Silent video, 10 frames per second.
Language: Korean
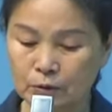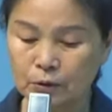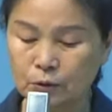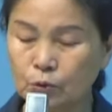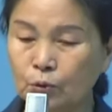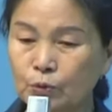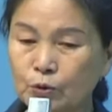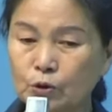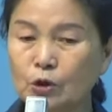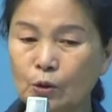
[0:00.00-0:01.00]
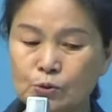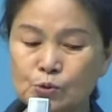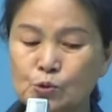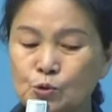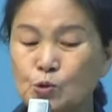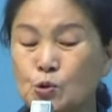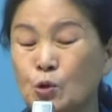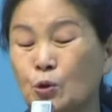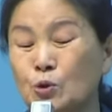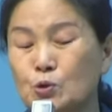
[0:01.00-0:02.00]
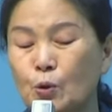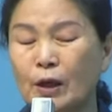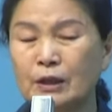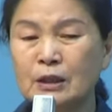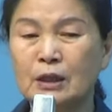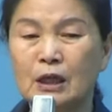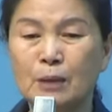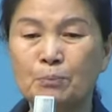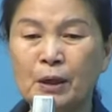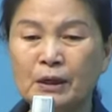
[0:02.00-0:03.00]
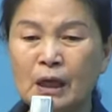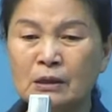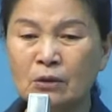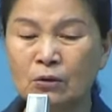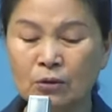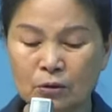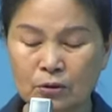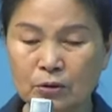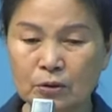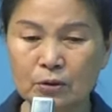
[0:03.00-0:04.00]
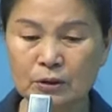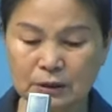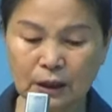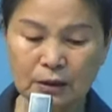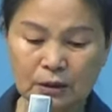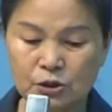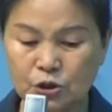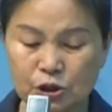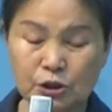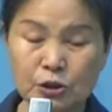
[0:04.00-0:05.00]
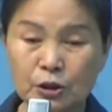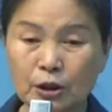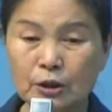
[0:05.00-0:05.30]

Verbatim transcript: 또 떡 쪼가리 몇 개 있는 거 그냥 시,